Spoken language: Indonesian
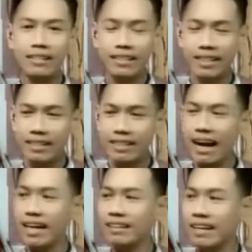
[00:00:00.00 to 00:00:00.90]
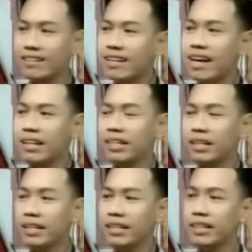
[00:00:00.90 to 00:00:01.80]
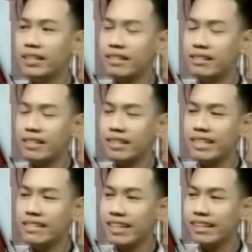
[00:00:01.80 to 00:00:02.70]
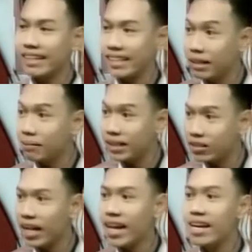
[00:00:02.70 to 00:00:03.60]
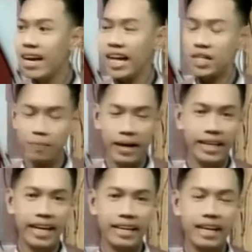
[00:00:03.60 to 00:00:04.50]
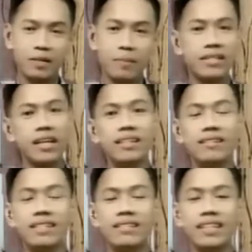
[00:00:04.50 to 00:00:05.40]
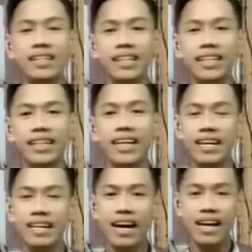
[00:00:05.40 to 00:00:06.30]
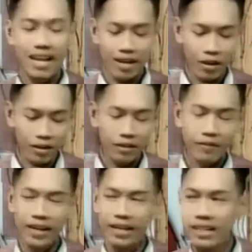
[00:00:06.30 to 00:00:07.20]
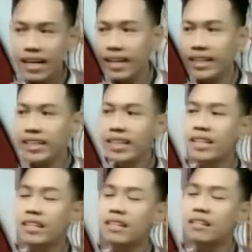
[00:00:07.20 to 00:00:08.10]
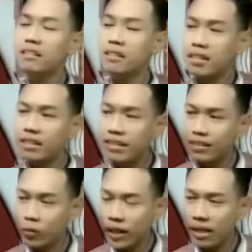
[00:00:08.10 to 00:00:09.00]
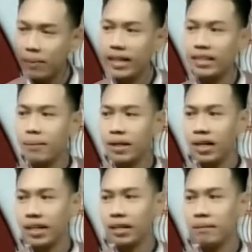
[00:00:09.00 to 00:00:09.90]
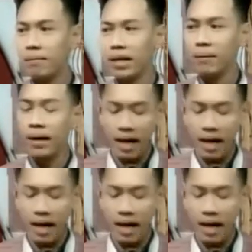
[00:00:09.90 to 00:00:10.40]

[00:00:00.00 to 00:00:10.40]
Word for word: kesehatan di gizi klinik begitu ya, SPGK, spesialis gizi klinik. Nah, Dokter Faradila, ini sesuai tema kita pagi ini, bagaimana